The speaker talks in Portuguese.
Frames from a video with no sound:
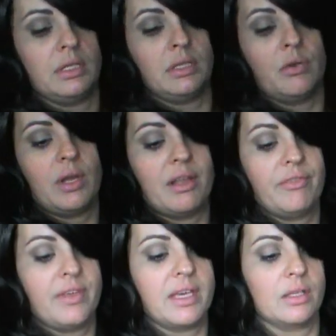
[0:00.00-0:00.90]
Então, ela
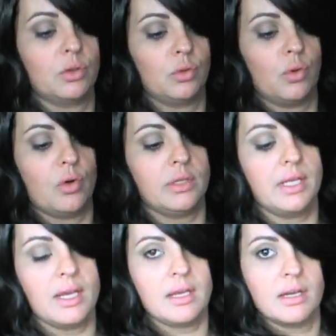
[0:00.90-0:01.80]
fica
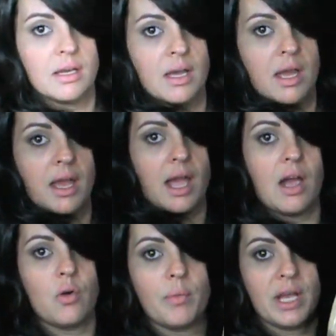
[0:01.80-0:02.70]
toda
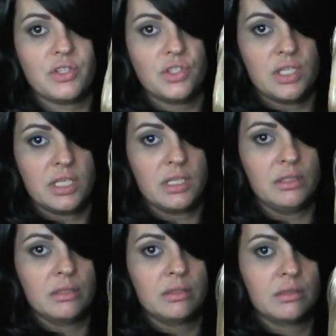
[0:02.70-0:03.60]
arrumadinha,